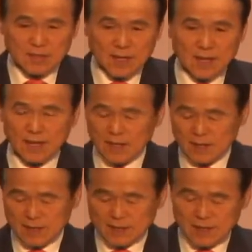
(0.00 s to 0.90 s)
내가
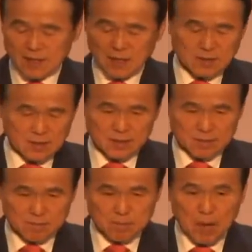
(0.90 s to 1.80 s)
네게 이제
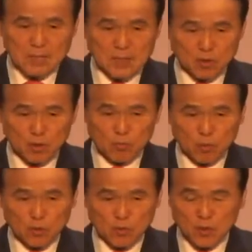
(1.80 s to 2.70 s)
맞이의
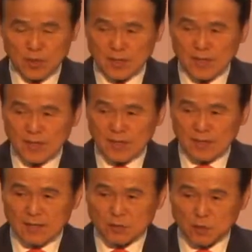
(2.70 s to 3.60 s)
축복을 주니까
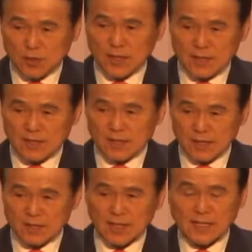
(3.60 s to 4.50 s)
줄
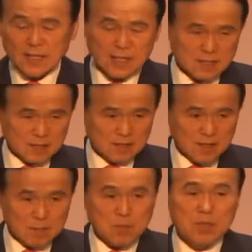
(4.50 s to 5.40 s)
테니까 사냥해서
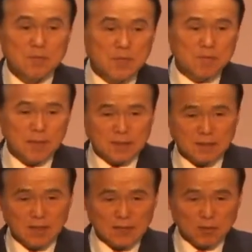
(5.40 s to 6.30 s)
별미를
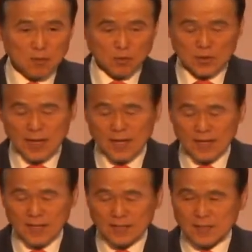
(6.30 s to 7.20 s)
만들어 가지고 오너라.
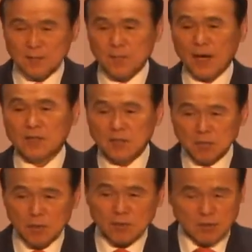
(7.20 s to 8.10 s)
그럼 내가 그것을
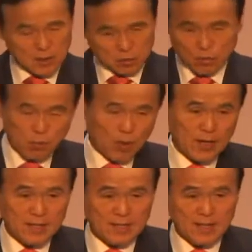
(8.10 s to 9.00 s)
먹고 네게
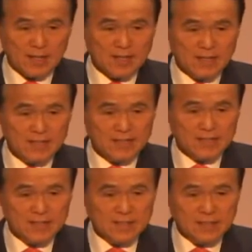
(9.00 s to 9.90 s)
축복하겠다.
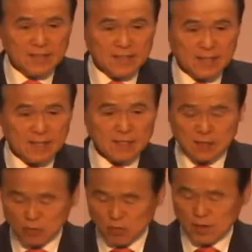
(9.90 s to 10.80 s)

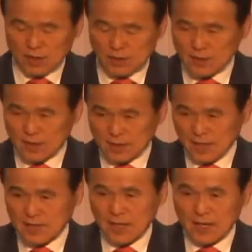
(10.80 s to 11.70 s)
에서는 뛰어가서 이제는
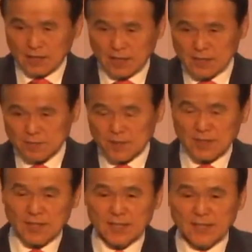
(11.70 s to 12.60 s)
사냥하러
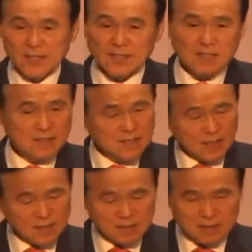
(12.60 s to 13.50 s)
갔습니다. 그
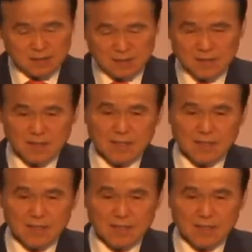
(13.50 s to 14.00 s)
이야기를 들은